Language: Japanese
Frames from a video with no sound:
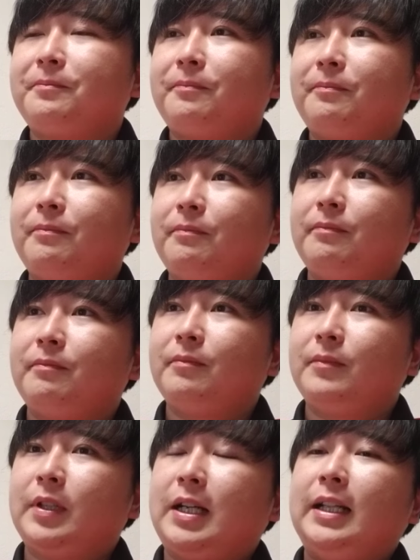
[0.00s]
う。う
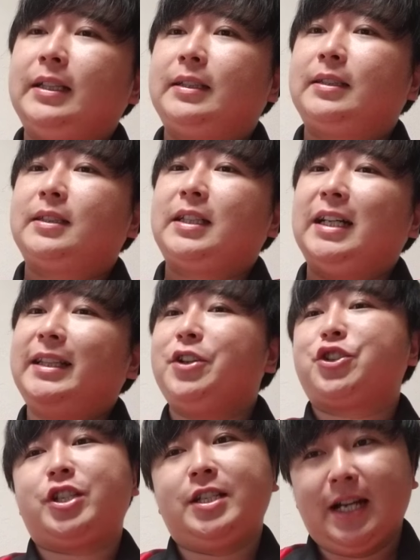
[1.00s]
ん、勝っ勝てる
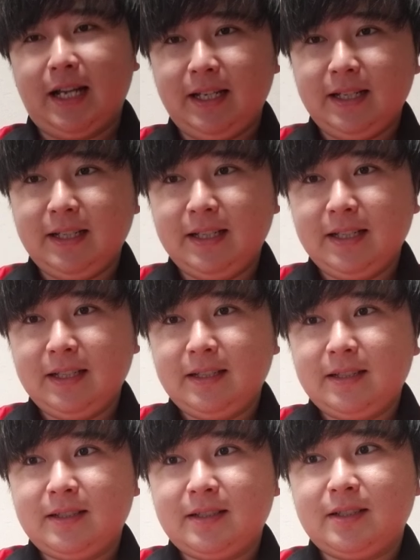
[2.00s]
試合、
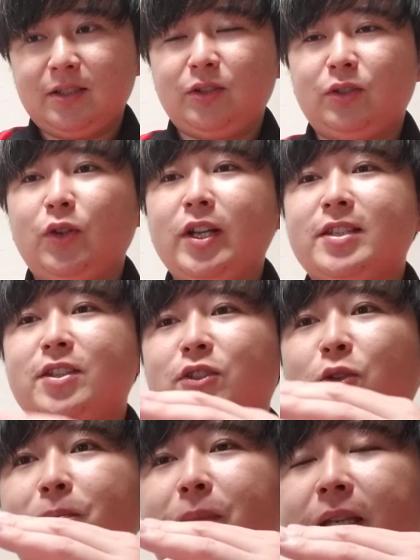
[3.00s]
とりあえず
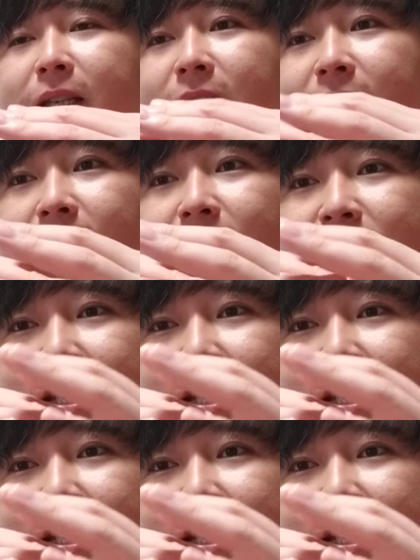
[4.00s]
ドン引きし